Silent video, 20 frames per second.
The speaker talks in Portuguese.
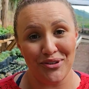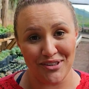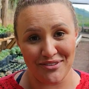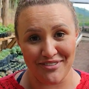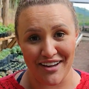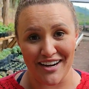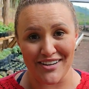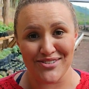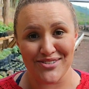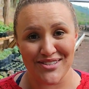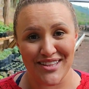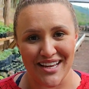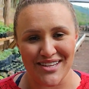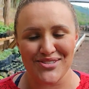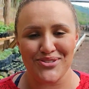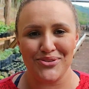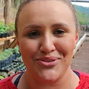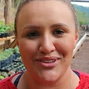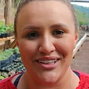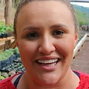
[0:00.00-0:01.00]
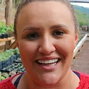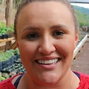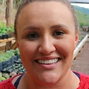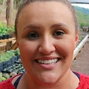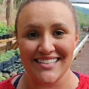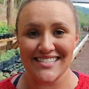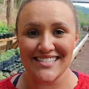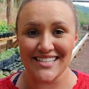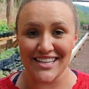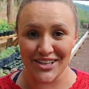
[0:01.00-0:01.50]
Universo das
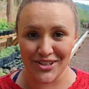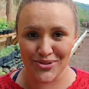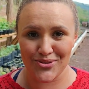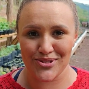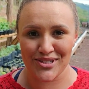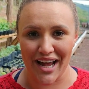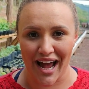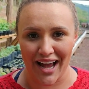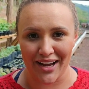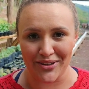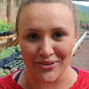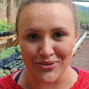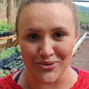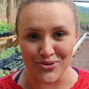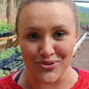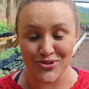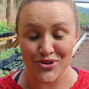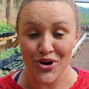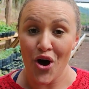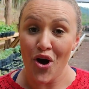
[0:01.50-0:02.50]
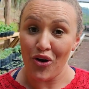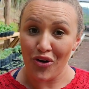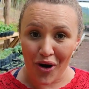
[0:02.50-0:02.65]
Suculentas e dos Cactos.